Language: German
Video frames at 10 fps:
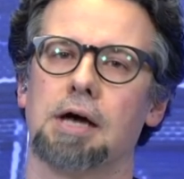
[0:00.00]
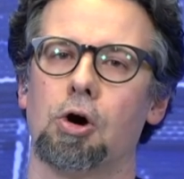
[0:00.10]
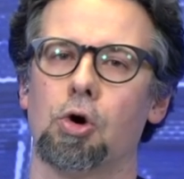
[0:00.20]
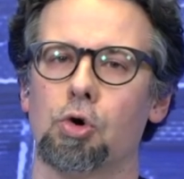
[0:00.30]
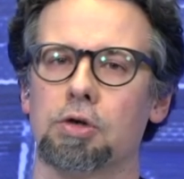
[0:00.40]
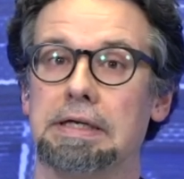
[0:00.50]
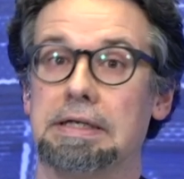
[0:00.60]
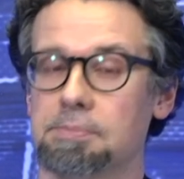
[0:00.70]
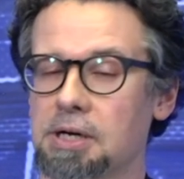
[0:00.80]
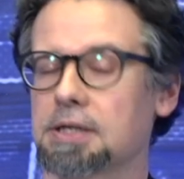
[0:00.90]
auch die
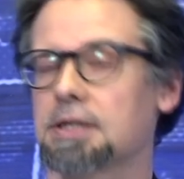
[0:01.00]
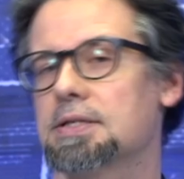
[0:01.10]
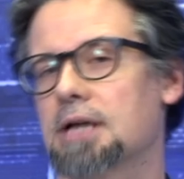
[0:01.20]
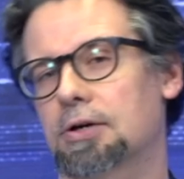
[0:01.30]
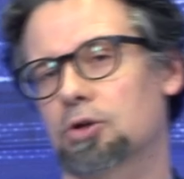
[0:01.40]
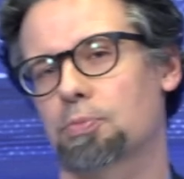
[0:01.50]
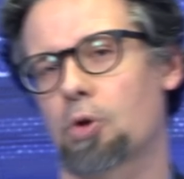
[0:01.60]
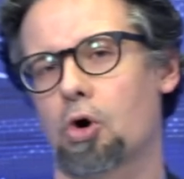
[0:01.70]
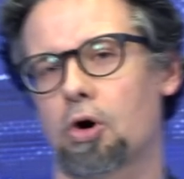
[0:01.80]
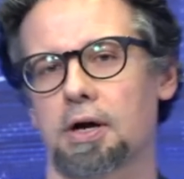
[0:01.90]
Klimakrise
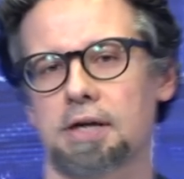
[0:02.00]
angesprochen.